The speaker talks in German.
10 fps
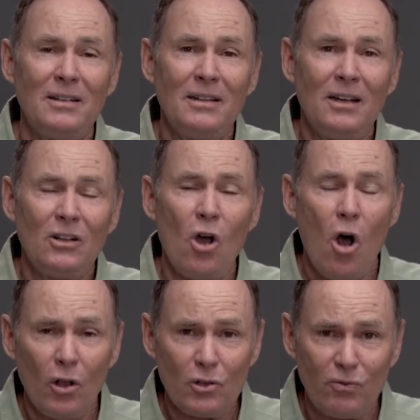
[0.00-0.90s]
und
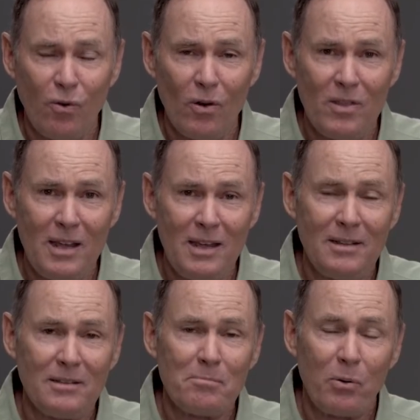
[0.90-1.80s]
fragte Gott,
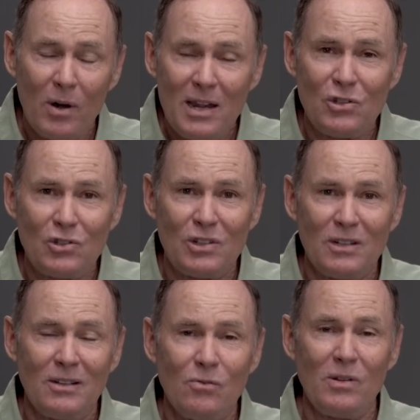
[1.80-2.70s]
soll ich diesen
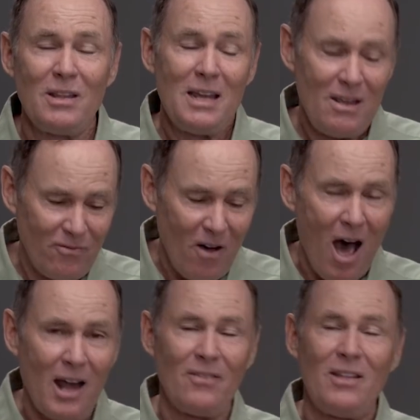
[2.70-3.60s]
Trupp verfolgen?
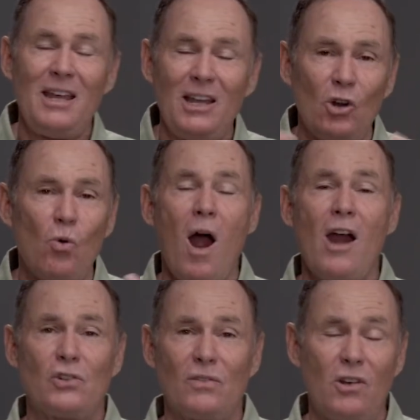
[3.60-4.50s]
Werde ich ihn
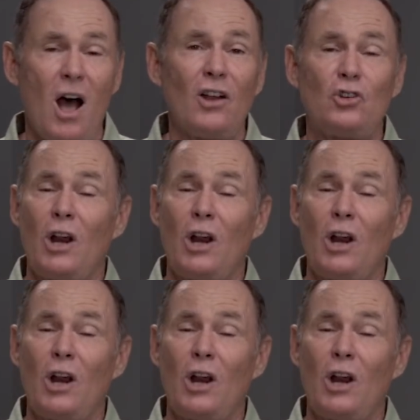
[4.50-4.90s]
einholen?